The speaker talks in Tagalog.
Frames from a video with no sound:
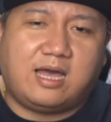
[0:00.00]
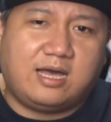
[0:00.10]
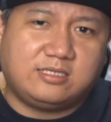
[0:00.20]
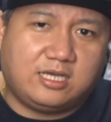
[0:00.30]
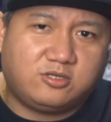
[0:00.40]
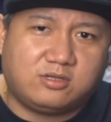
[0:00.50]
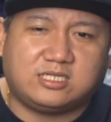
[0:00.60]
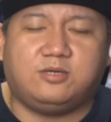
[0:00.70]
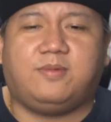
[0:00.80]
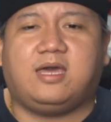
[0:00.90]
ka Jason
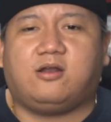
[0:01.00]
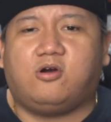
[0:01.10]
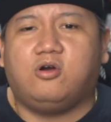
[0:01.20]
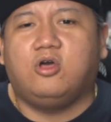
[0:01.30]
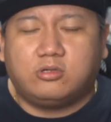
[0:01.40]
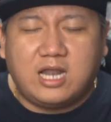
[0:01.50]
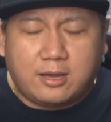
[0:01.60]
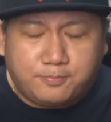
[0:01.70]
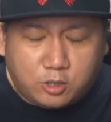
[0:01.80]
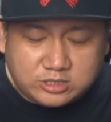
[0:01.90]
Casimero, good
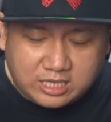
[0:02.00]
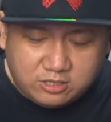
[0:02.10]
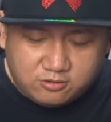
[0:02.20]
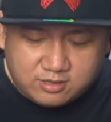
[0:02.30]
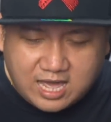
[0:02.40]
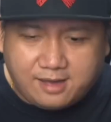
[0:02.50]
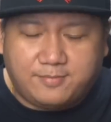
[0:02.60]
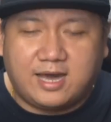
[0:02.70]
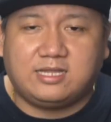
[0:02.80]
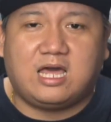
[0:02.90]
luck po sa inyong
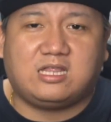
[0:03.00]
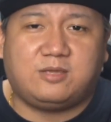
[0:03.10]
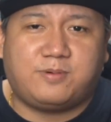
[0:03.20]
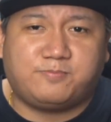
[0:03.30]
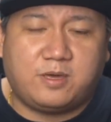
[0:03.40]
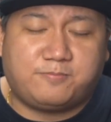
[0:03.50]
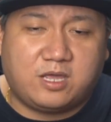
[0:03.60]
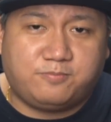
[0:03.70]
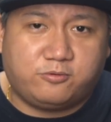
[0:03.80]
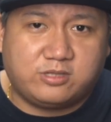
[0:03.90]
laban at
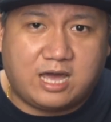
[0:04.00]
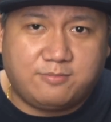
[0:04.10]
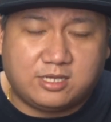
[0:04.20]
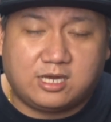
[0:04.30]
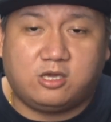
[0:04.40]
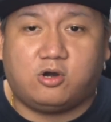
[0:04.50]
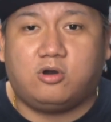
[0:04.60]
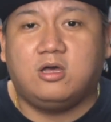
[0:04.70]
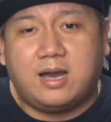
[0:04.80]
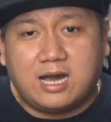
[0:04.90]
ipagpe-pray po namin
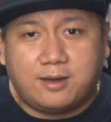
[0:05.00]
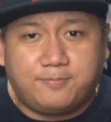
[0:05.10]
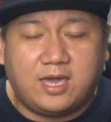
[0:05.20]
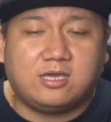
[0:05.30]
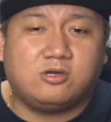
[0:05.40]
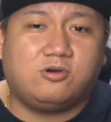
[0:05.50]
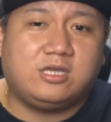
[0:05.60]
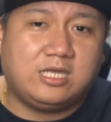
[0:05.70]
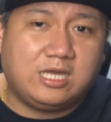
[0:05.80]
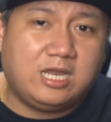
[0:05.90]
kayo. Mga kapengyo,
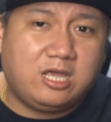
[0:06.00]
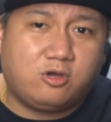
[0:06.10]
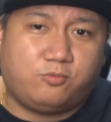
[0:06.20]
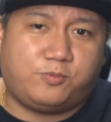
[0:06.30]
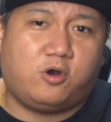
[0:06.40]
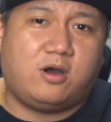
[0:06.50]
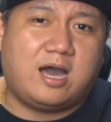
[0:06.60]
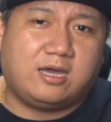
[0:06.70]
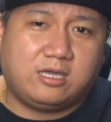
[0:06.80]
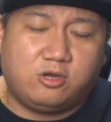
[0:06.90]
hinihiling ko po
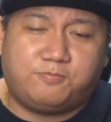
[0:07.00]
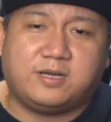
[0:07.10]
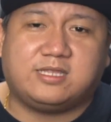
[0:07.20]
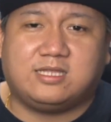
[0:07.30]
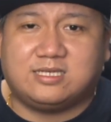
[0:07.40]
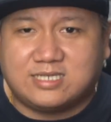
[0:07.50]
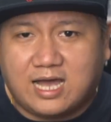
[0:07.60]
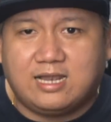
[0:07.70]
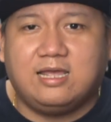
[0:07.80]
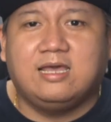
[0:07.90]
ang inyong
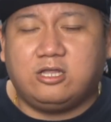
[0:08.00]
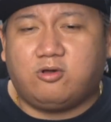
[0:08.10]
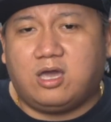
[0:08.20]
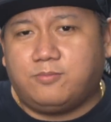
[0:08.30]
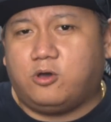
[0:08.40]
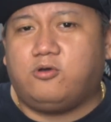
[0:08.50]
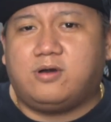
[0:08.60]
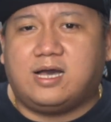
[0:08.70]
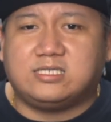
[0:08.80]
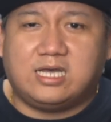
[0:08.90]
pagdadasal dito kay Boy
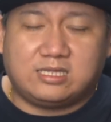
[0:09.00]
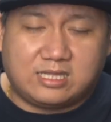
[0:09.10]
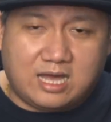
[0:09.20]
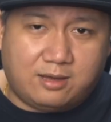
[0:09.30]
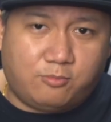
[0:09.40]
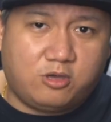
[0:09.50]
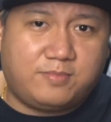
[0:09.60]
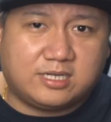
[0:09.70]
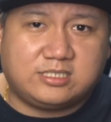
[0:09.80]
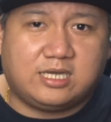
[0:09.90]
Ungas at uh, Boy
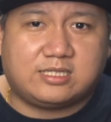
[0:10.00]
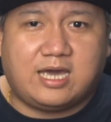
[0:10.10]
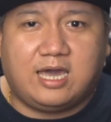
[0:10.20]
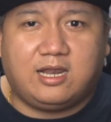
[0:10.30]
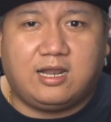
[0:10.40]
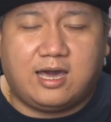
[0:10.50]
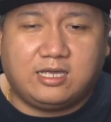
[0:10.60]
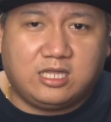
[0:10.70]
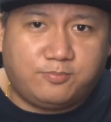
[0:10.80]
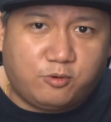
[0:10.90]
Bagsik dahil uh,
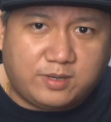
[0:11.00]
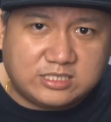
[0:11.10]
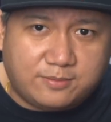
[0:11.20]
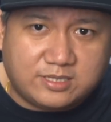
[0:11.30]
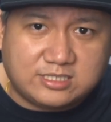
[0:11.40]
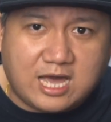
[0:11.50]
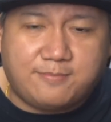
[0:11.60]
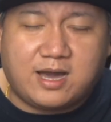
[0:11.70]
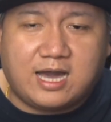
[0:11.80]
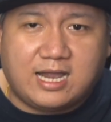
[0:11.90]
hindi po basta-basta
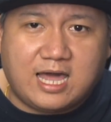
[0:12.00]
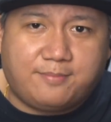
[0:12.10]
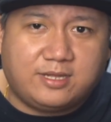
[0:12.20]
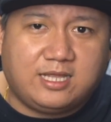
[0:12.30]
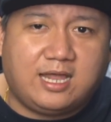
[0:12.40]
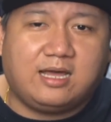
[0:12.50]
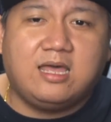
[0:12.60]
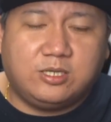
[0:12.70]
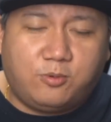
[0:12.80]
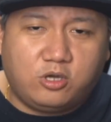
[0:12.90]
ang mga kalaban nilang
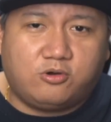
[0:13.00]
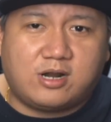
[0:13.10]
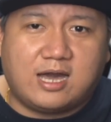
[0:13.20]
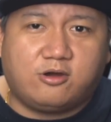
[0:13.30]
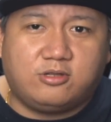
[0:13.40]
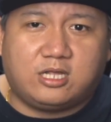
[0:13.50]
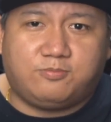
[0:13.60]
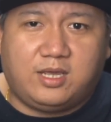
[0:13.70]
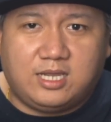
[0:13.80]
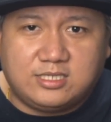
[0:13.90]
si Boy Uragon at
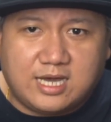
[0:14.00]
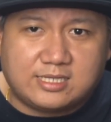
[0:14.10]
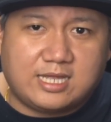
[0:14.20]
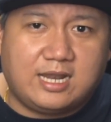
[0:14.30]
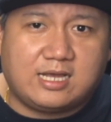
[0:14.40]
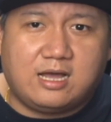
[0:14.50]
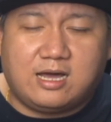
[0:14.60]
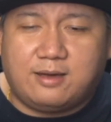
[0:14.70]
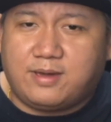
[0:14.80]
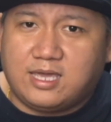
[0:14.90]
Billy Jack talagang
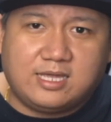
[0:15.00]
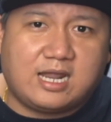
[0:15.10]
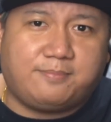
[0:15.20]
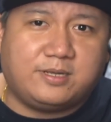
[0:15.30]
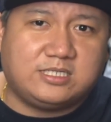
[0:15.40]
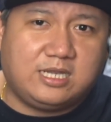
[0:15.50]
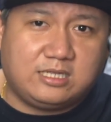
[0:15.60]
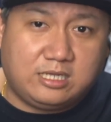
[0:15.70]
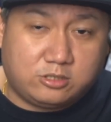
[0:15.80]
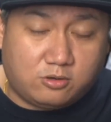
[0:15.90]
uh, mahihirapan
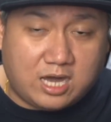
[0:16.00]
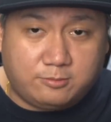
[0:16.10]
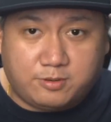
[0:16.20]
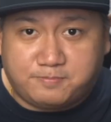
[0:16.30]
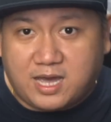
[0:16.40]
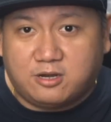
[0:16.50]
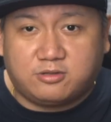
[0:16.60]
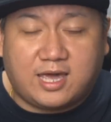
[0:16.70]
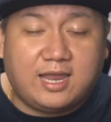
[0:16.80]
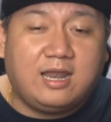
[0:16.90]
sila dito kahit
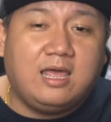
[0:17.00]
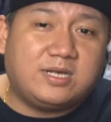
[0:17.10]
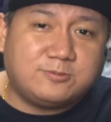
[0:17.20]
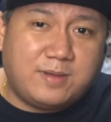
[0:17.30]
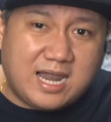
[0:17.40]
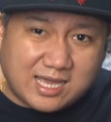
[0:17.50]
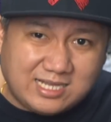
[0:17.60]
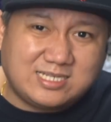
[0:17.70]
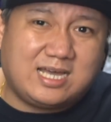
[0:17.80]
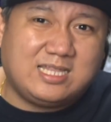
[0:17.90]
papano dahil mas
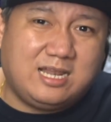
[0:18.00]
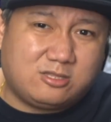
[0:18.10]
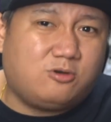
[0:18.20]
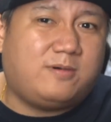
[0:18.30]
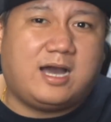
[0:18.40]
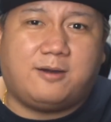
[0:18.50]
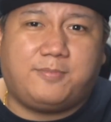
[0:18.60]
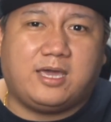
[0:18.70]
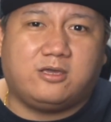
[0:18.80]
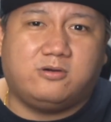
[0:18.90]
malaki sa kanila to mga
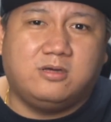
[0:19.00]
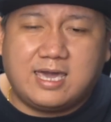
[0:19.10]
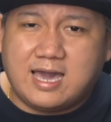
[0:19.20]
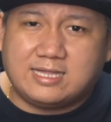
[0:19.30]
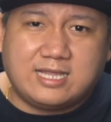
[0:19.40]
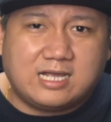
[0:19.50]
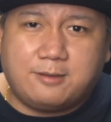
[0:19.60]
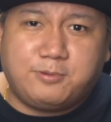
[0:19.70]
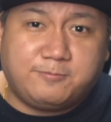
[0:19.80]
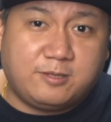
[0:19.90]
kapengyo. Kaya
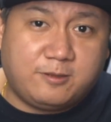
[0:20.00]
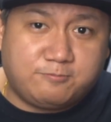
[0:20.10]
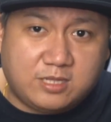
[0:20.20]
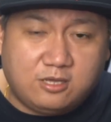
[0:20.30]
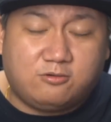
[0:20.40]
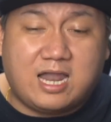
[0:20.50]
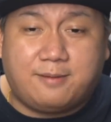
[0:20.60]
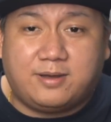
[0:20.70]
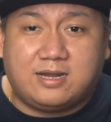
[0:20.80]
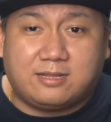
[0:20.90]
talaga 50-50 yung
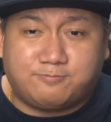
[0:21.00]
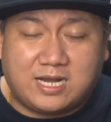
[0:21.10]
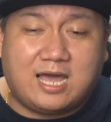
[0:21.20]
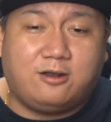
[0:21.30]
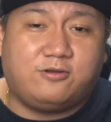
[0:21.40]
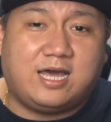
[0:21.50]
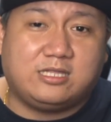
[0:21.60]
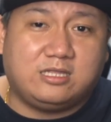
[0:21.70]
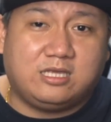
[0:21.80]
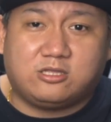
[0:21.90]
laban at panalo
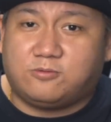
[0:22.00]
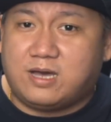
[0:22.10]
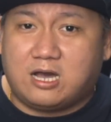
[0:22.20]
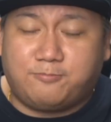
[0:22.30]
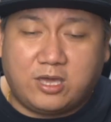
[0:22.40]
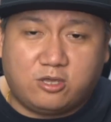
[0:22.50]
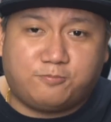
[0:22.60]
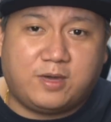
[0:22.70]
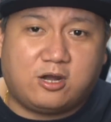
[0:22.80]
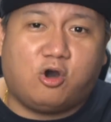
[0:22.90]
natin dito mga kapengyo.
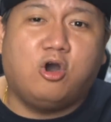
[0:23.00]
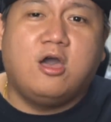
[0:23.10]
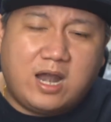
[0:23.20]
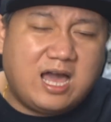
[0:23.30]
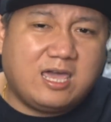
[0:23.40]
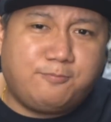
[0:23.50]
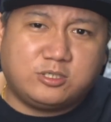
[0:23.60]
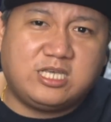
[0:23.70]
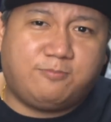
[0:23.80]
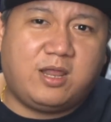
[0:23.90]
Pero walang
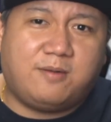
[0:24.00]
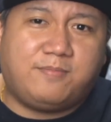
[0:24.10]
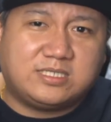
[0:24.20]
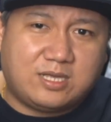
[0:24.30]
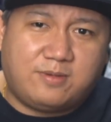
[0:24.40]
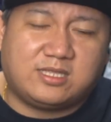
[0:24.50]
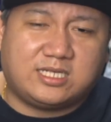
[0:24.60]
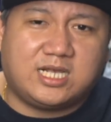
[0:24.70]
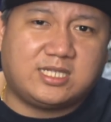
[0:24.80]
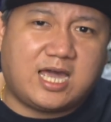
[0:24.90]
imposible basta
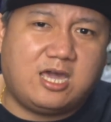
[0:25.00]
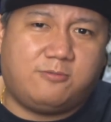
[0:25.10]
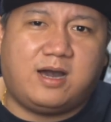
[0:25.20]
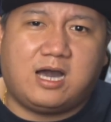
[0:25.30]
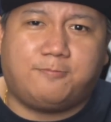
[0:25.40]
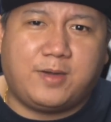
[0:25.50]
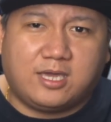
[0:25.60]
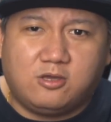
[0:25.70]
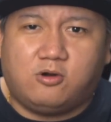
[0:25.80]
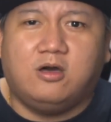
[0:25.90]
magdasal tayo mga
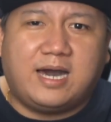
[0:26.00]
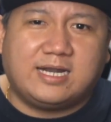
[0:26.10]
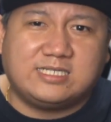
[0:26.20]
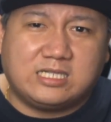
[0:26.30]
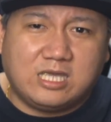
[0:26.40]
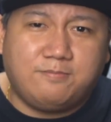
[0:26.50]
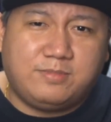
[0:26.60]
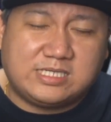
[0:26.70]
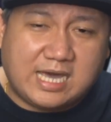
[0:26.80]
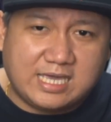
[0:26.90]
kapengyo para sa Team
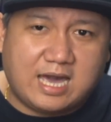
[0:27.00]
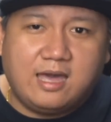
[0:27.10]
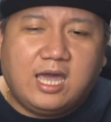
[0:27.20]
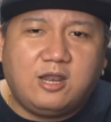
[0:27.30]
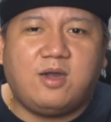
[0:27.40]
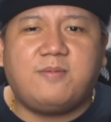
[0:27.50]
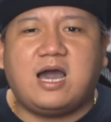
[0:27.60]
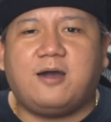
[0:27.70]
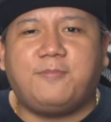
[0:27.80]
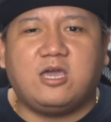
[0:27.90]
Bisaya. Anyway mga
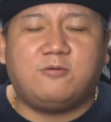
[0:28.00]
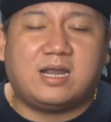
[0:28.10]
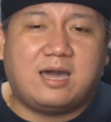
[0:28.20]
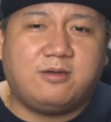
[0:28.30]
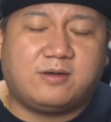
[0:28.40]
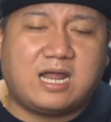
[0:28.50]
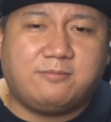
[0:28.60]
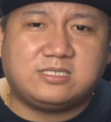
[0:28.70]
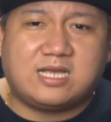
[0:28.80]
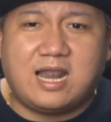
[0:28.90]
mga kapenyo, maraming
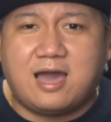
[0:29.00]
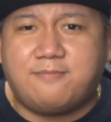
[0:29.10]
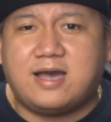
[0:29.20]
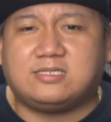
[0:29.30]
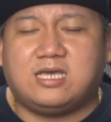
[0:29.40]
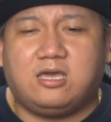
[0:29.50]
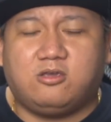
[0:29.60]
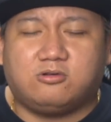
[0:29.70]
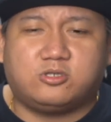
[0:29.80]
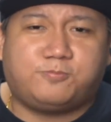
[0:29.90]
maraming salamat sa
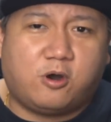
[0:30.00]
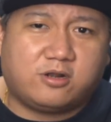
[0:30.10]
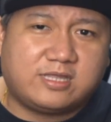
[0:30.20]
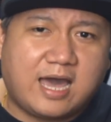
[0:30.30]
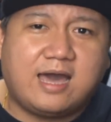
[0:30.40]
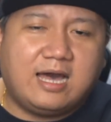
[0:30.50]
inyong suporta